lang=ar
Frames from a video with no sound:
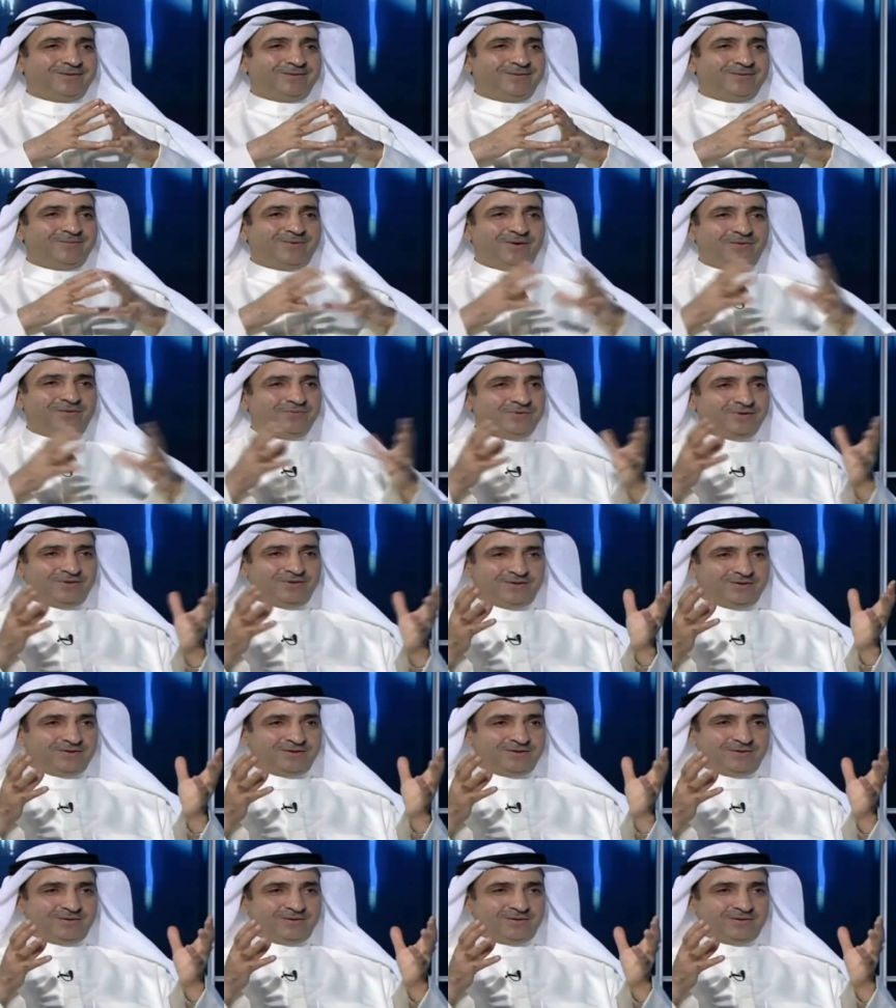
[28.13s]
ما في
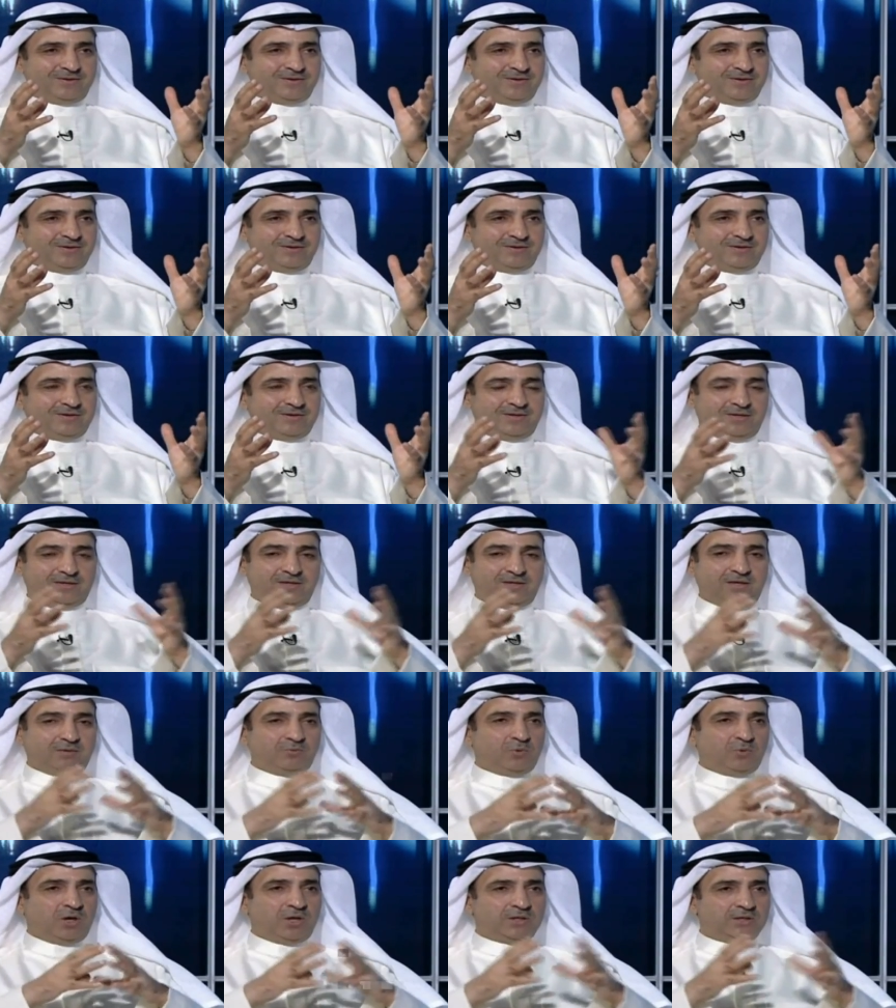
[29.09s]
يعني
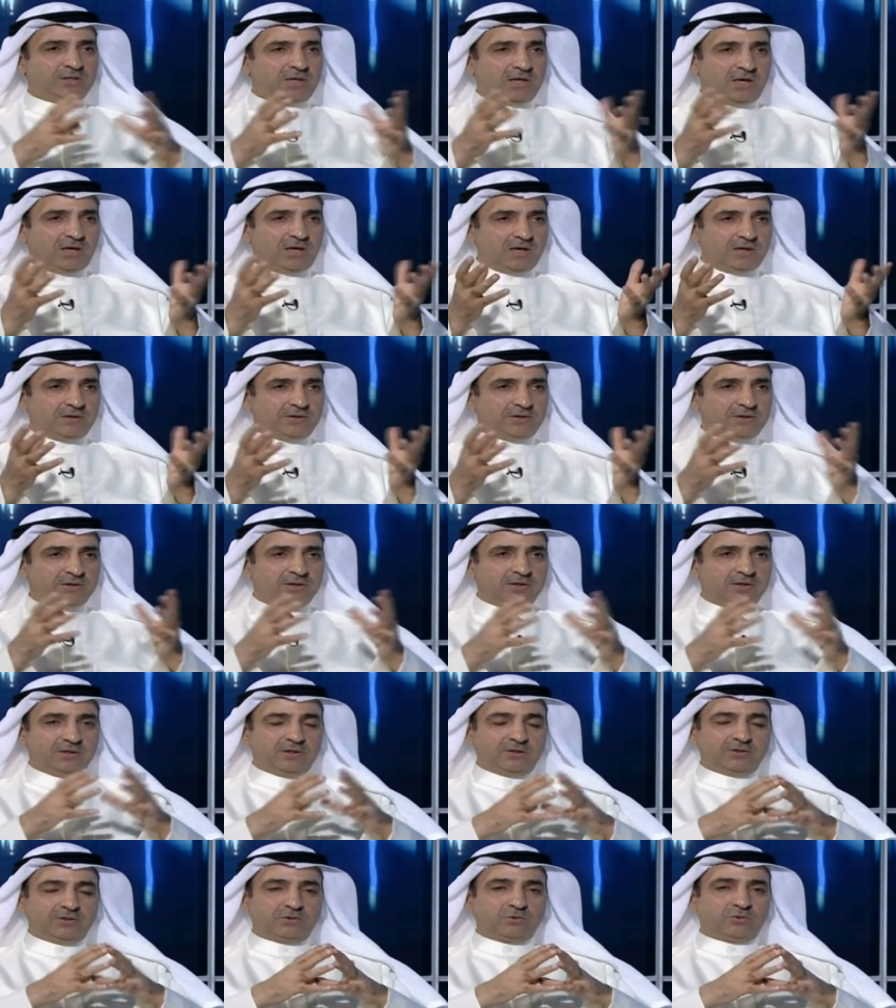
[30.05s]
هالمعادله هذه
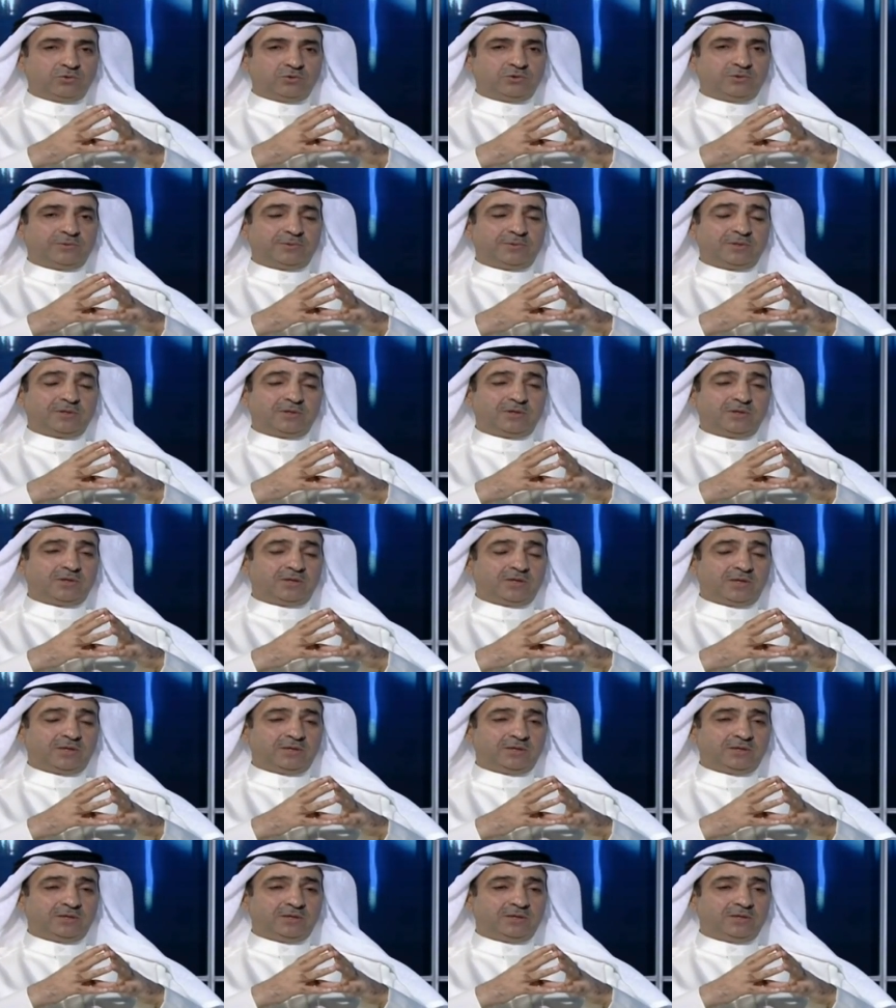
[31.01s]
تكون
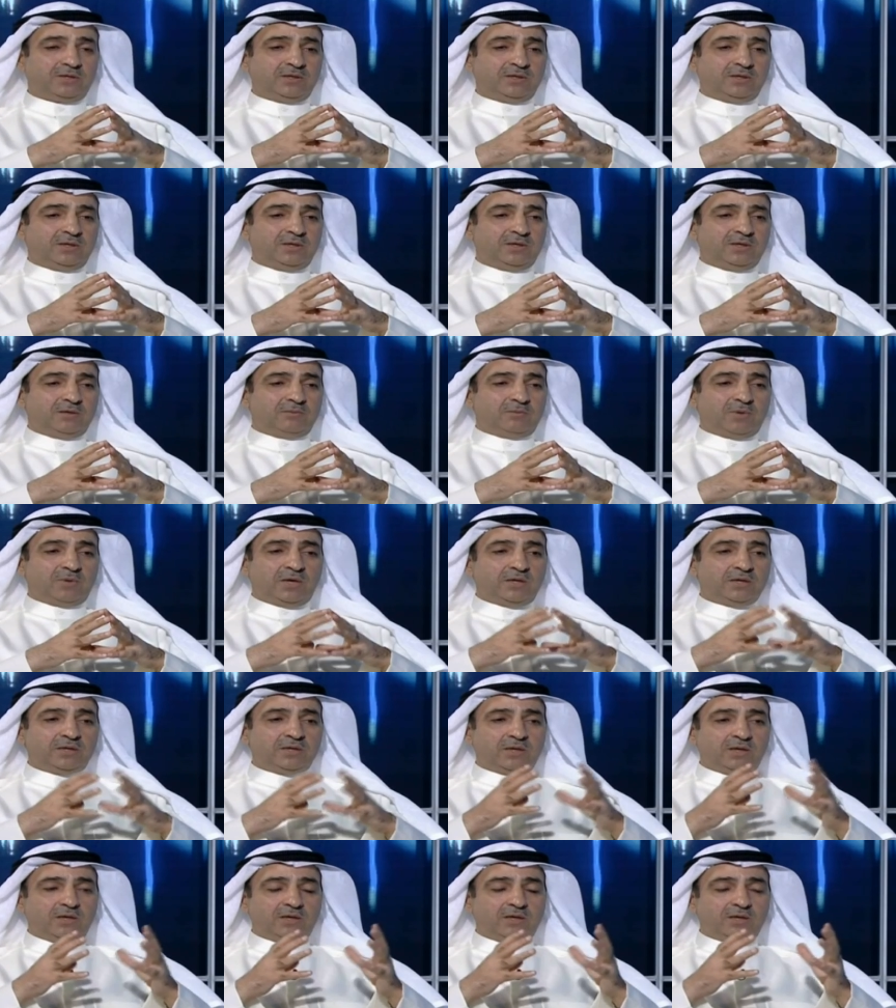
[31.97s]
يعني ما
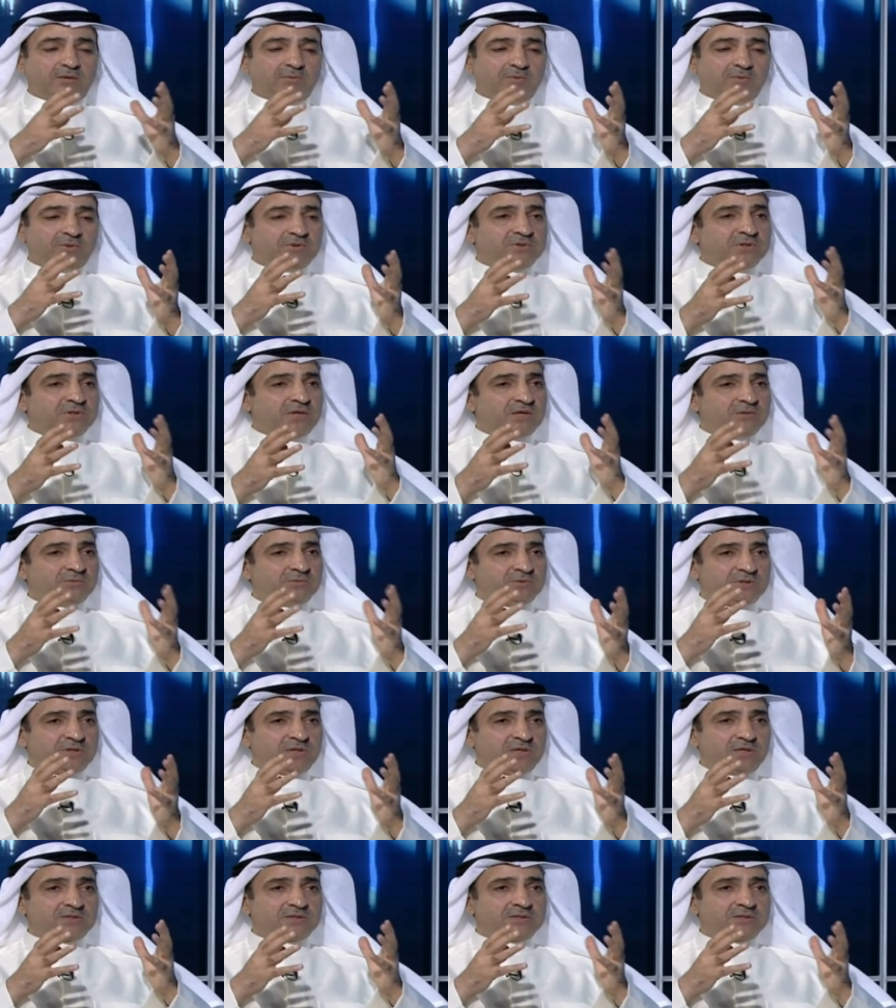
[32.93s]
هي من جانب
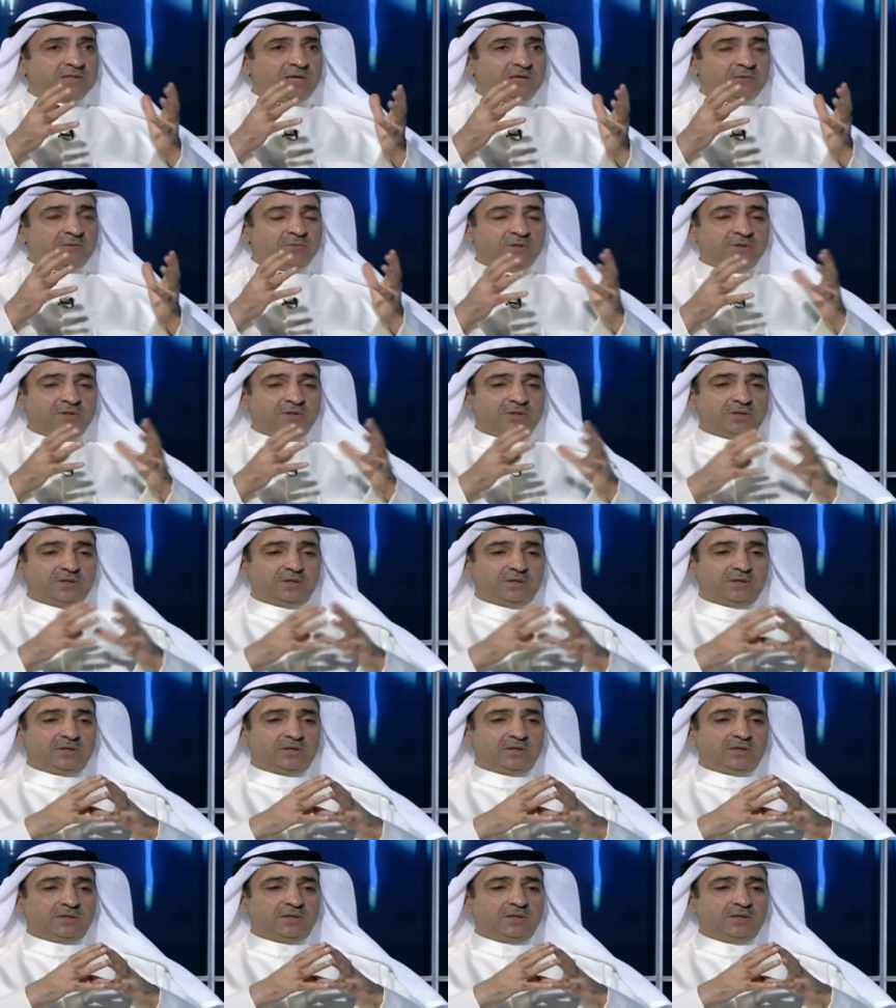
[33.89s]
سياسي دائما
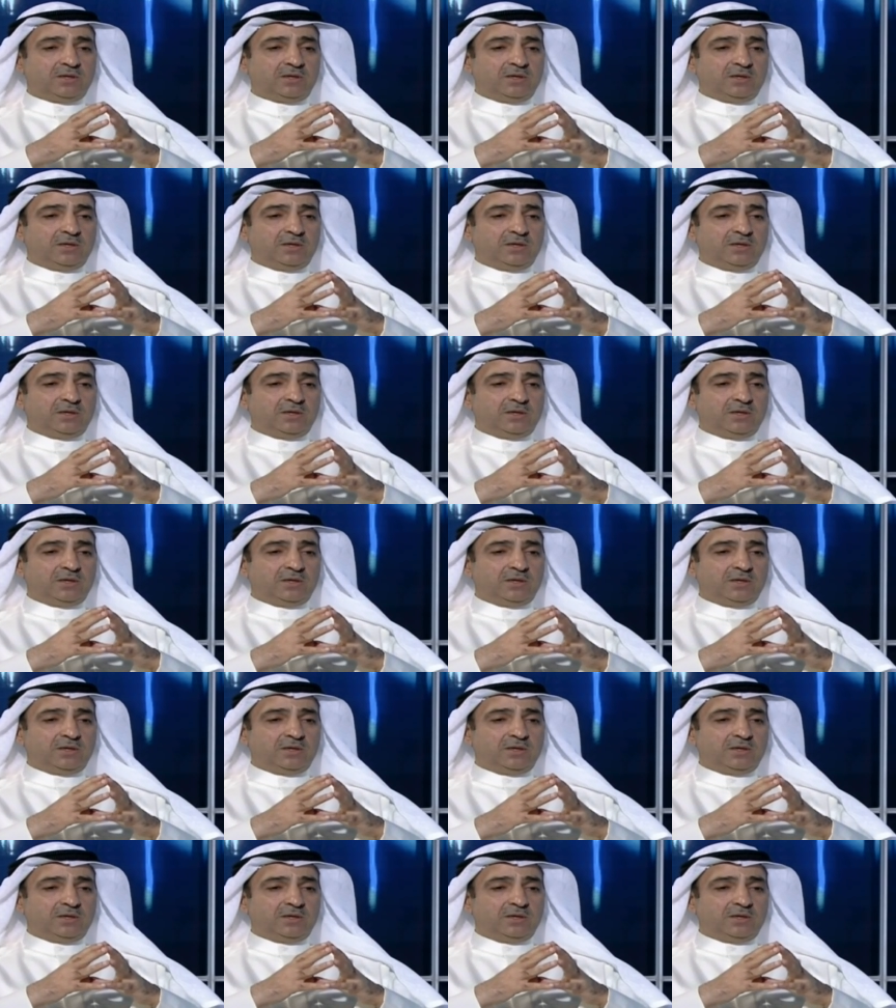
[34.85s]
آه،